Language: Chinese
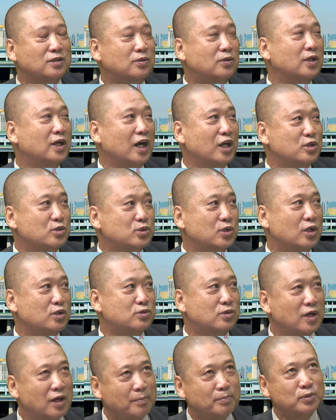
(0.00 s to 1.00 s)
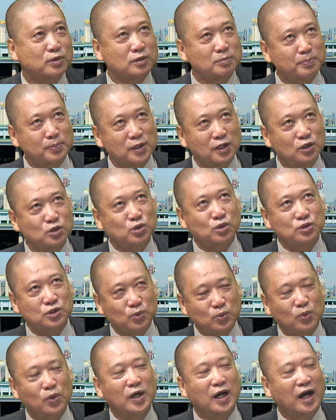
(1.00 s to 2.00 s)
这种感觉。虽然不能说
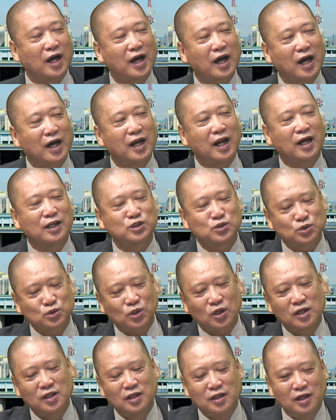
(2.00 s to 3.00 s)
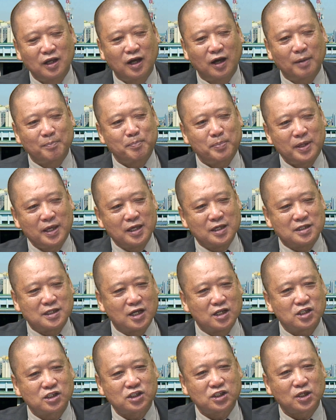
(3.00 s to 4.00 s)
是豁然开朗，就是说比以
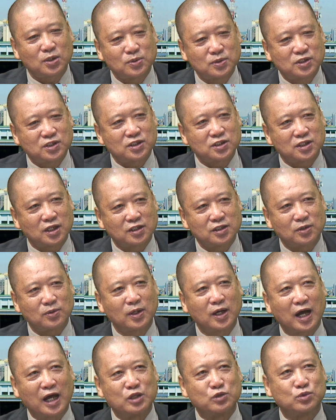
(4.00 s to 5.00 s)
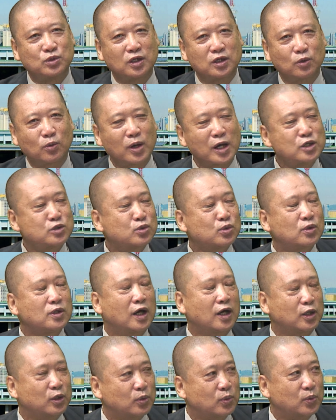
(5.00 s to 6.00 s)
前受制的那种感觉宽松
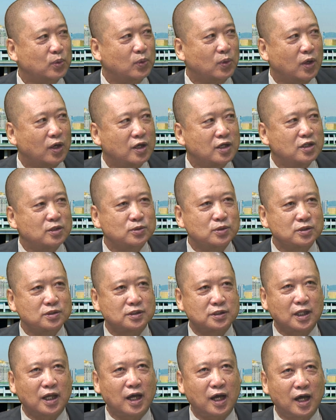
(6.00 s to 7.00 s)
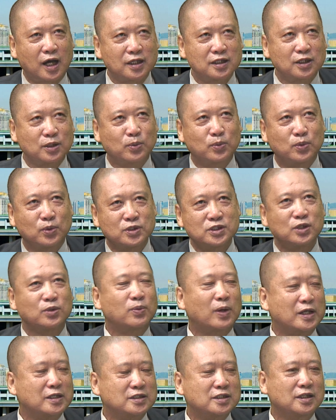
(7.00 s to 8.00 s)
了很多，所以是他的国际
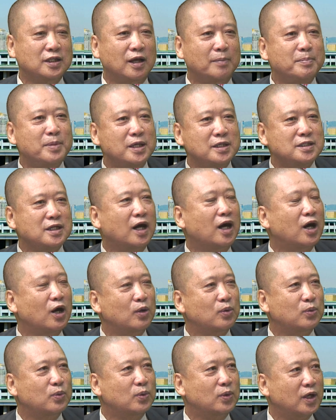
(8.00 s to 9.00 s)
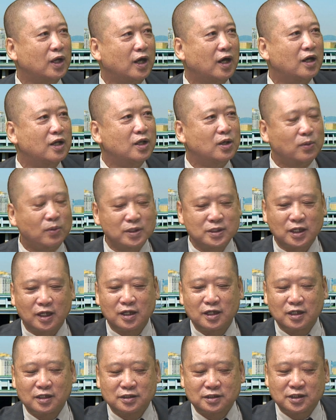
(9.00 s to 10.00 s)
环境呢比以前好多了。我想
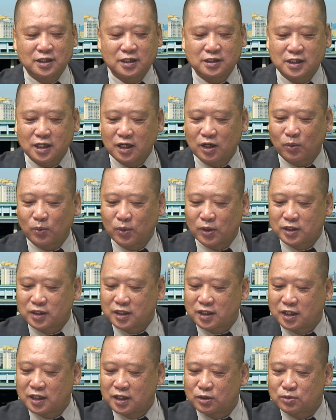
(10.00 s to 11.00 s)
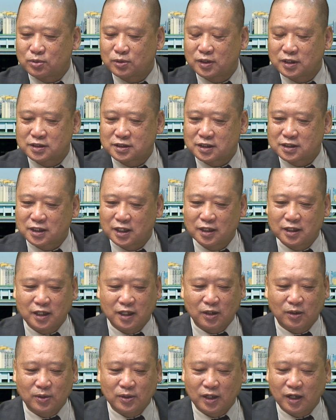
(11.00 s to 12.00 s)
这些我提出的这些
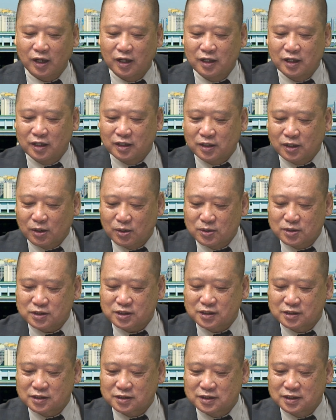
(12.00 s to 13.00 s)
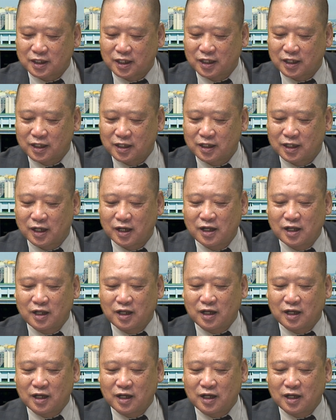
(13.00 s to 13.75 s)
理由呢，都是这个